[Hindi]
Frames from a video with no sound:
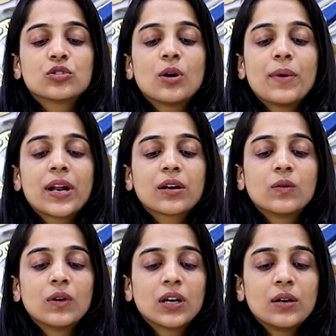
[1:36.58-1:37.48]
जो हमारा
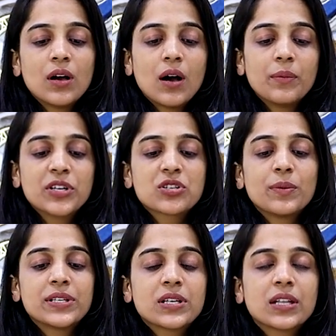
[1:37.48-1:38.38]
गोल्डन
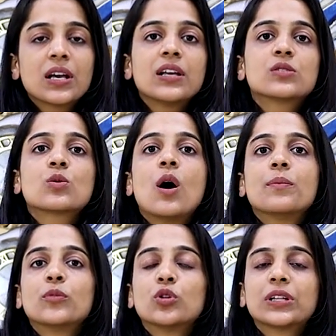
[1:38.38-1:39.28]
मेजरमेंट uh, रहता है इसको
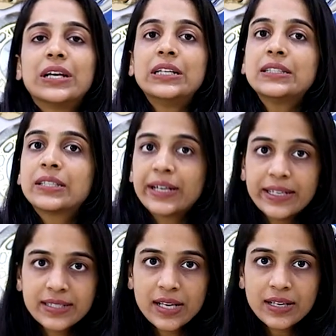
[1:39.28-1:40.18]
हम बोलते हैं
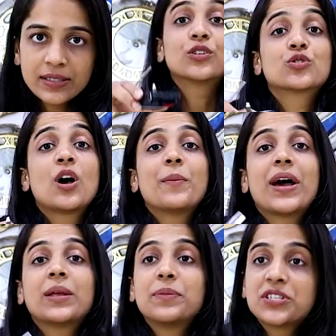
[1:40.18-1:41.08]
थ्रेड साइज तो जो
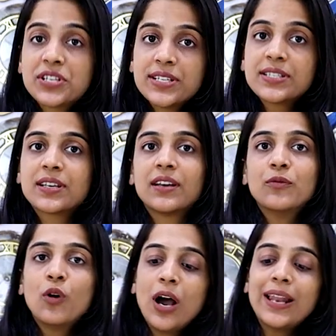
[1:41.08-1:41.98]
हमारी मशीन
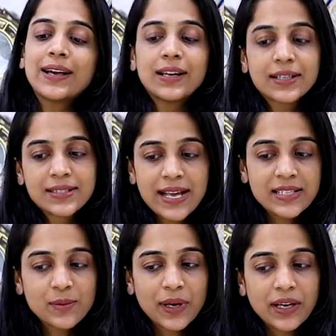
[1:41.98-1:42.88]
हैं वो अलग अलग
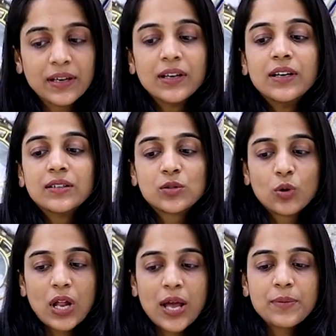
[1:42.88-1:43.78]
साइज में है
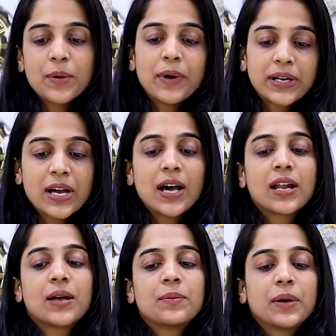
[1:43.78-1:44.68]
16 एम एम
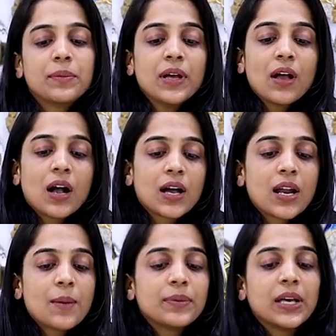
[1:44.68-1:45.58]
अठारह एम एम
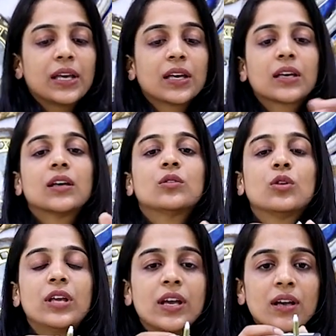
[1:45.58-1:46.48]
अगर आप देखें
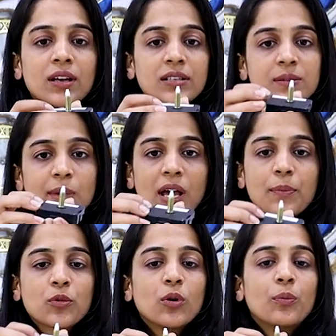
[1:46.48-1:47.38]
तो ये इसमें
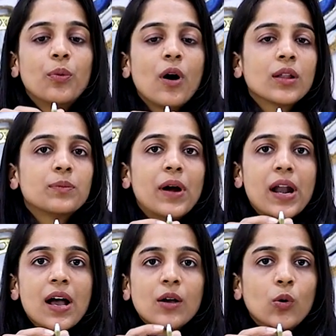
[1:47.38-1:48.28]
आपको बहुत
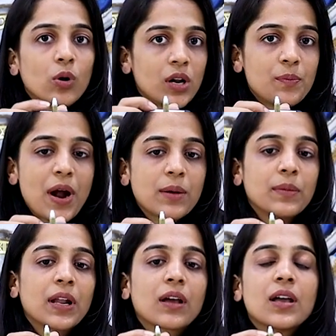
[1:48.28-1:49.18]
बड़ा गोल्डन
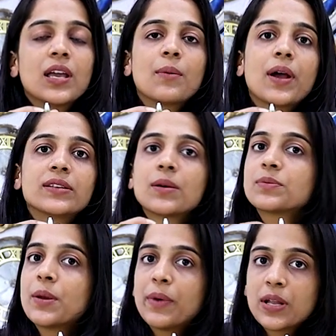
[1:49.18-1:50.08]
पार्ट मिलेगा ये हमारी
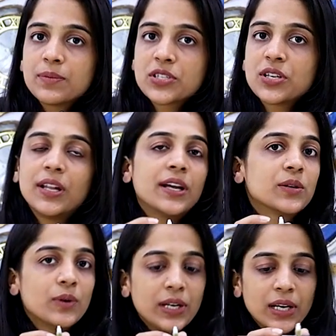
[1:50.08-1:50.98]
सबसे बड़ी मशीन
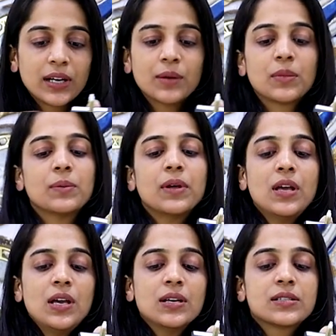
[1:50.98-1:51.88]
है 28 एट
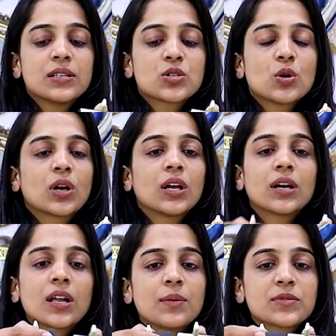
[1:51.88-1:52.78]
mm. इससे छोटे
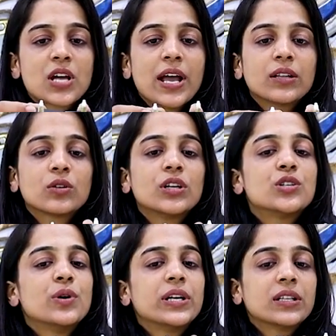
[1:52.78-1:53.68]
अगर हम जाएँ तो
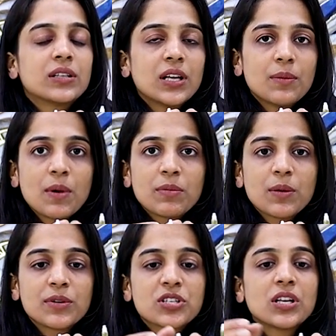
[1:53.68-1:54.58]
ये 23 थ्री
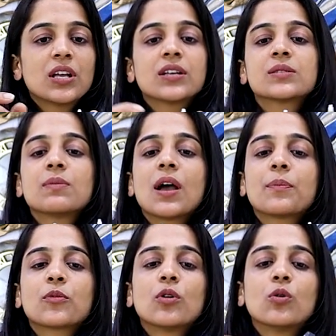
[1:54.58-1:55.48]
mm की मशीन है इसमें
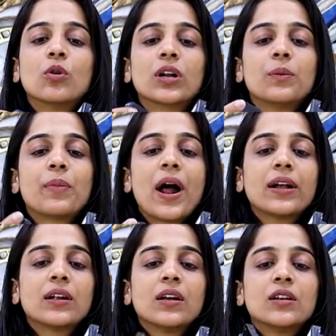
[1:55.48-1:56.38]
आपको गोल्डन
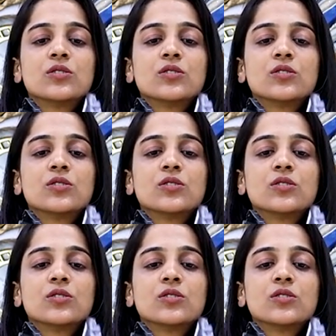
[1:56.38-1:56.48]
पार्ट